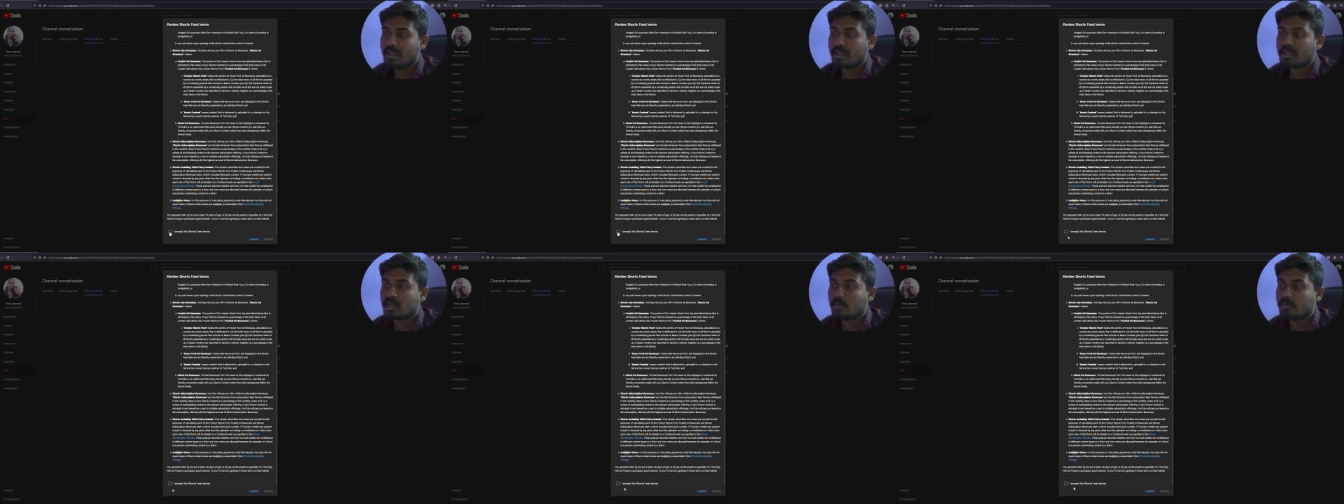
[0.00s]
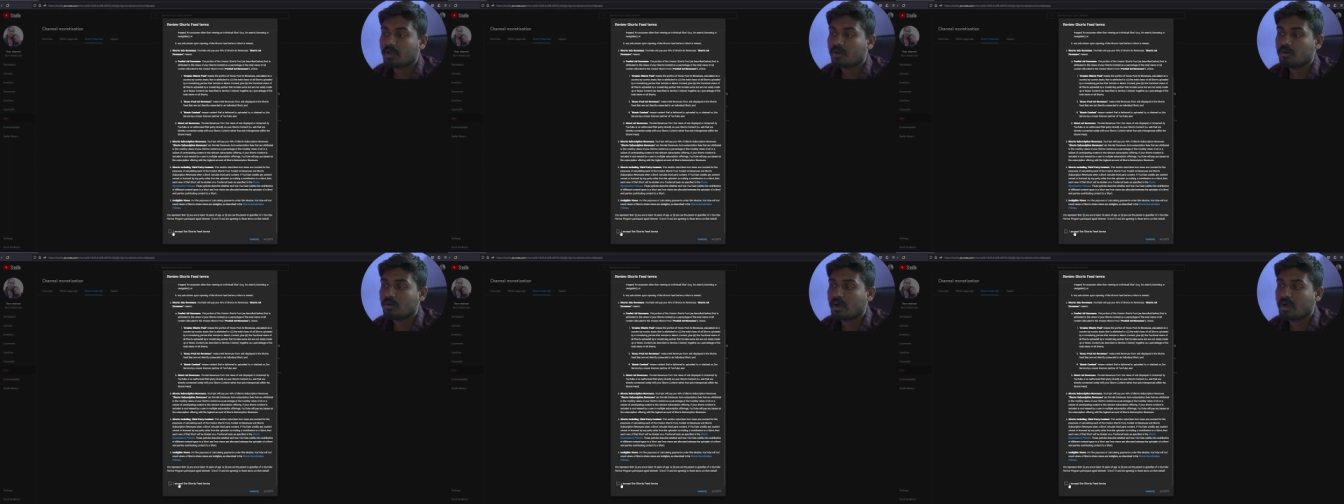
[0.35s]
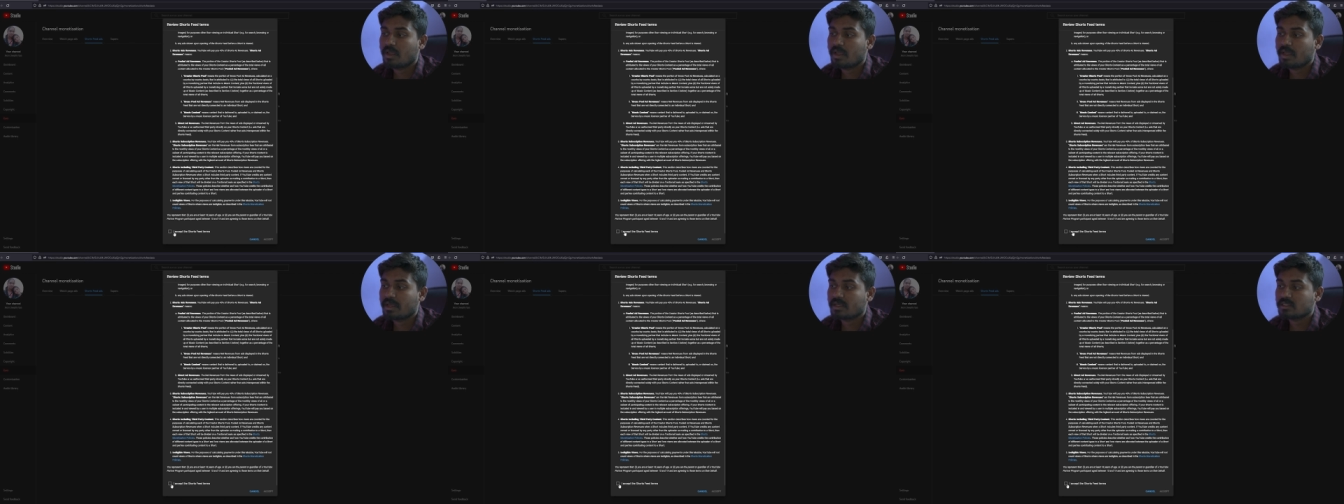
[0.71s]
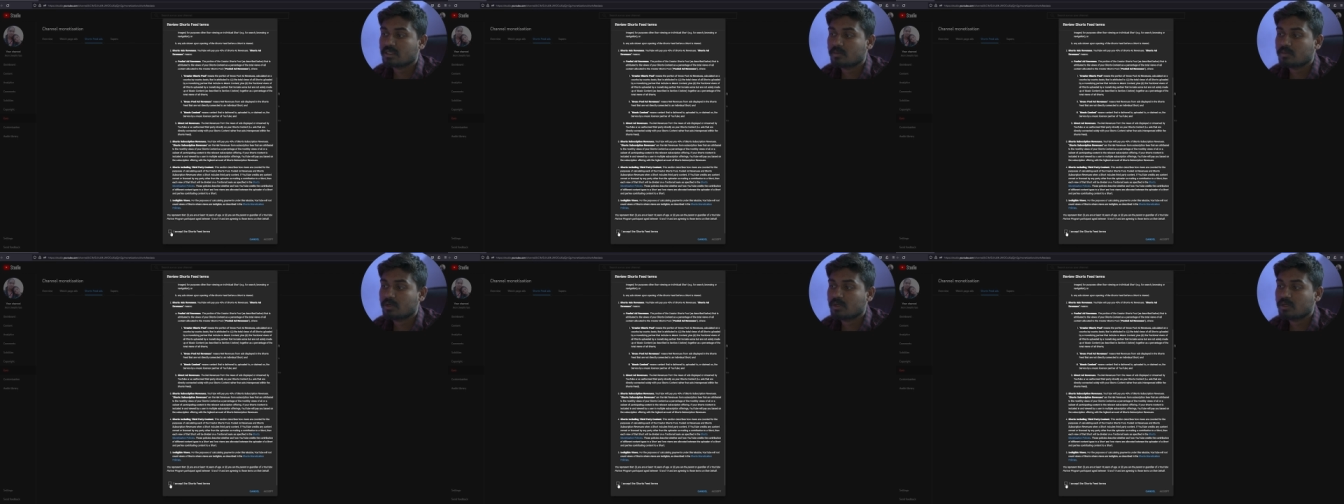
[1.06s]
ఇక్కడ మీకు ఐ
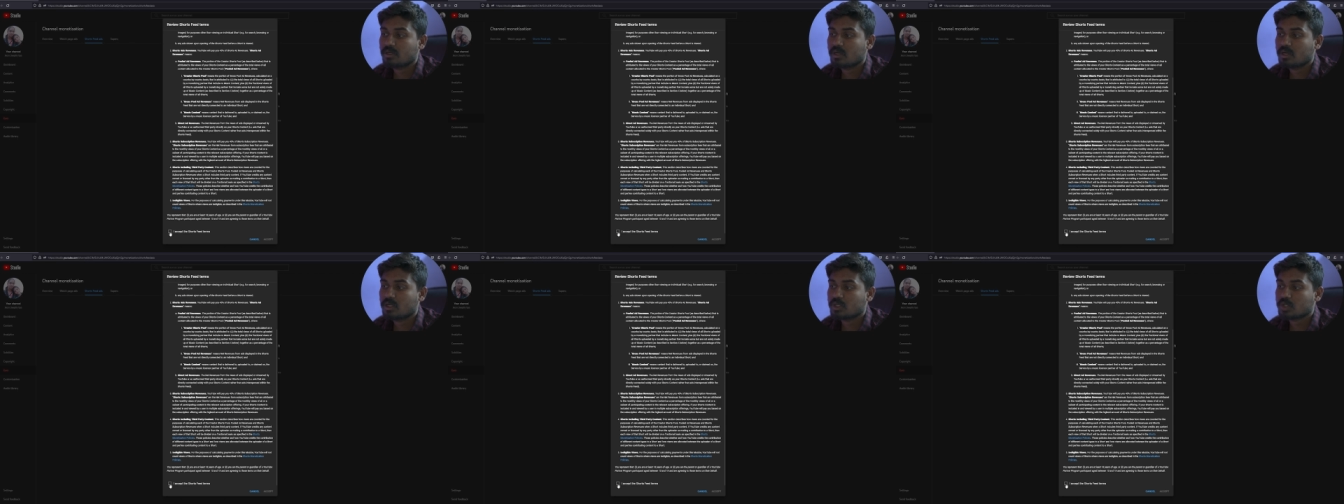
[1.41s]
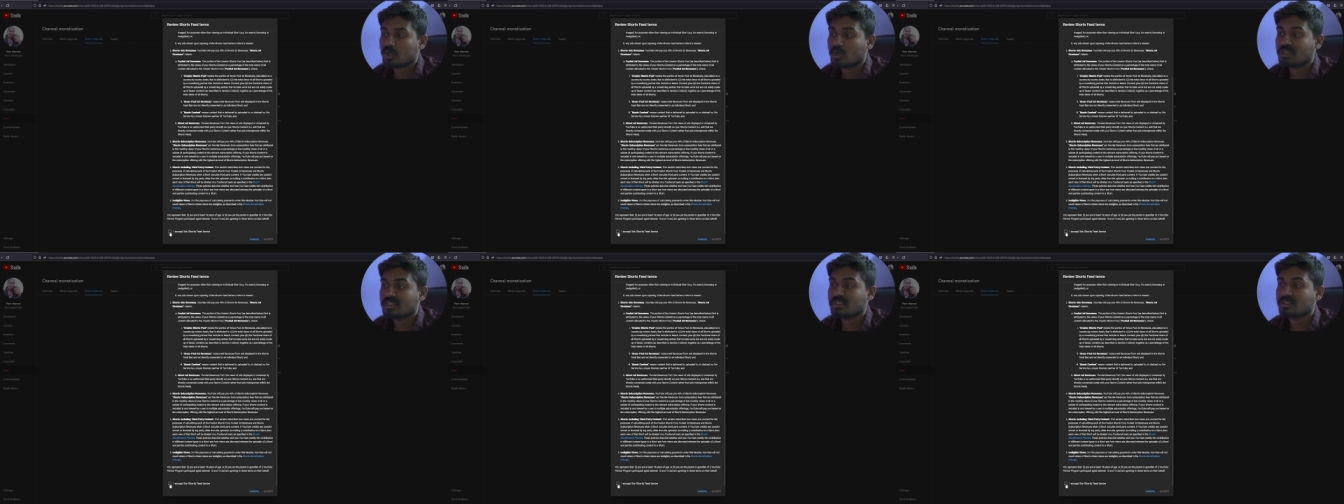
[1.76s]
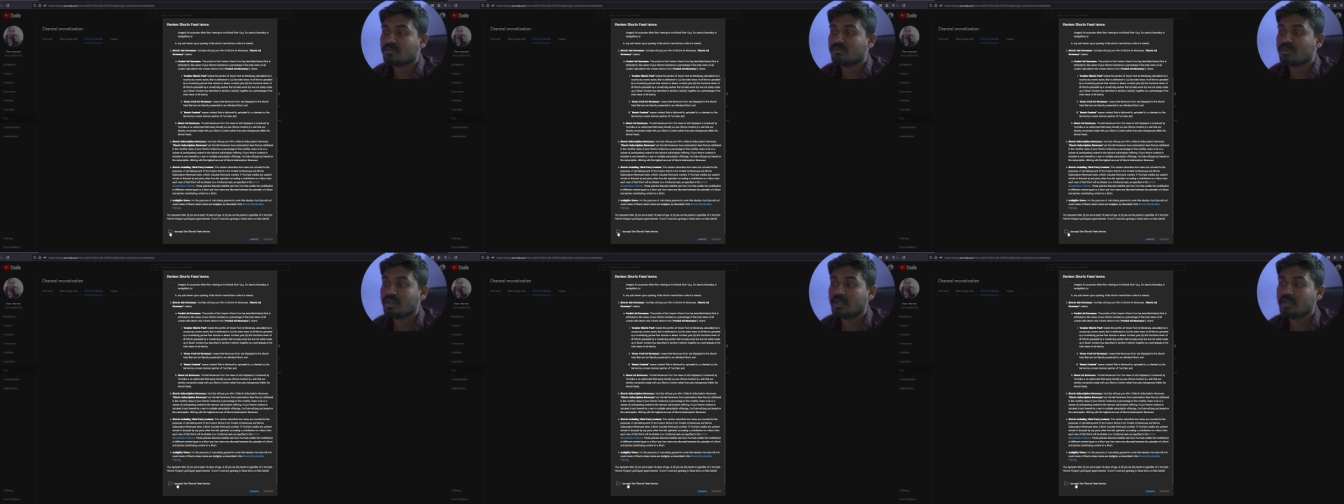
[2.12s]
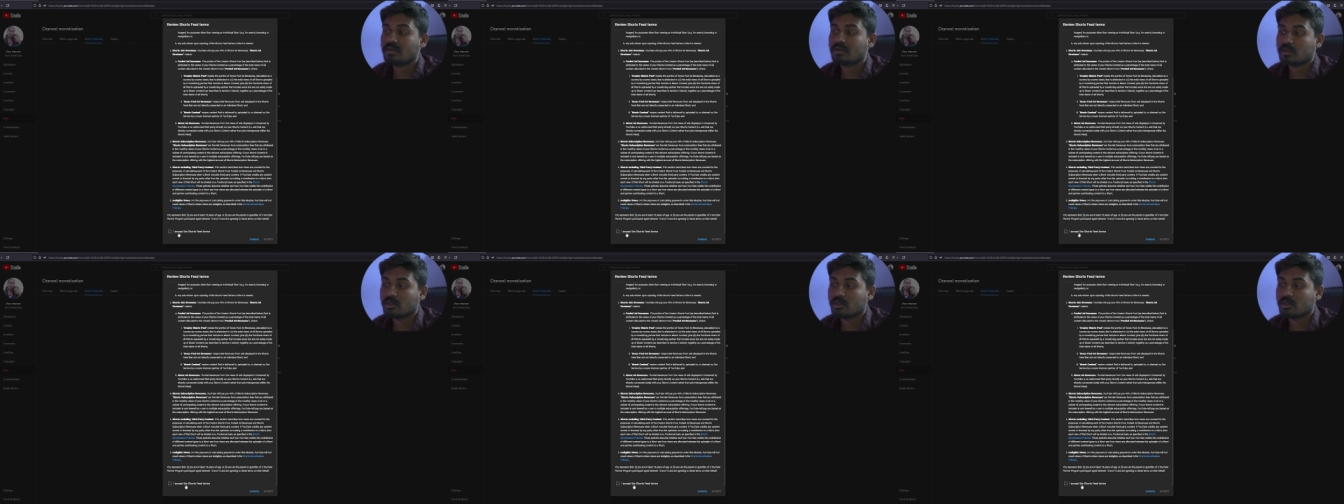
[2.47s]
యాక్సెప్ట్ షార్ట్స్ ఫీడ్